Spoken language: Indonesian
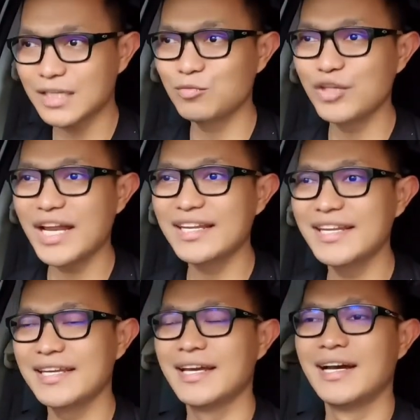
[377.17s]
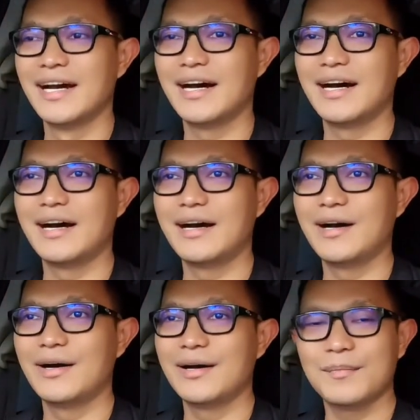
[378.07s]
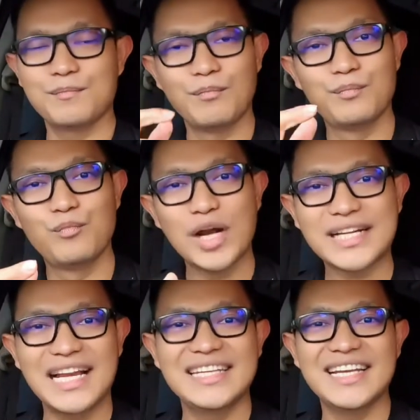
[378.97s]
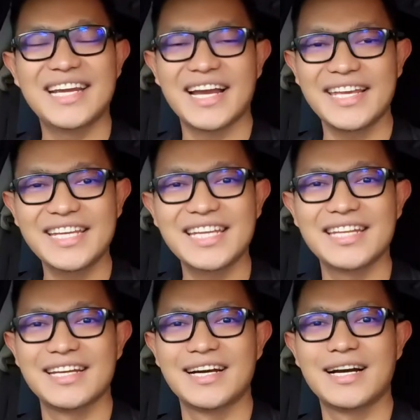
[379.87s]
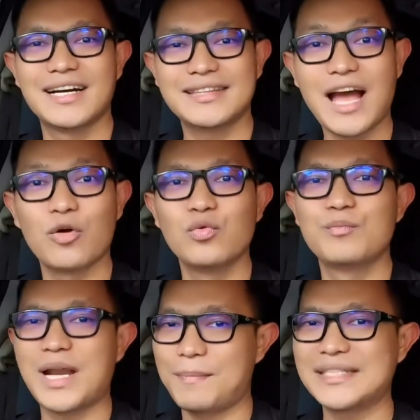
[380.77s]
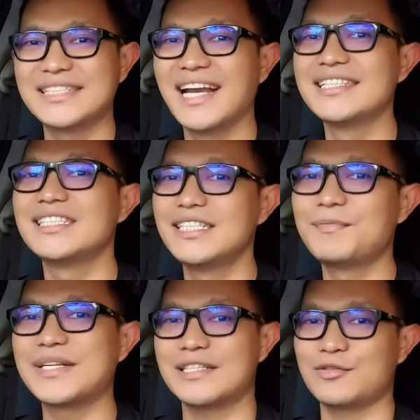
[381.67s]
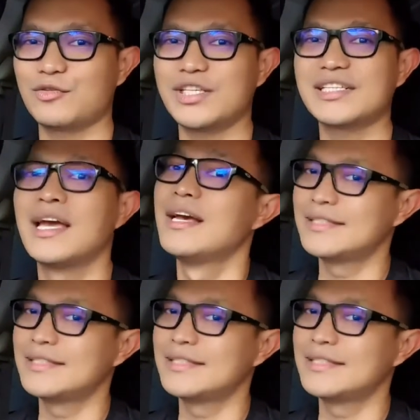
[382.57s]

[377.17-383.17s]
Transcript: Kemudian ini uh, buat kalian yang ingin uh, tahu berapa sih gaji di Princess Cruises,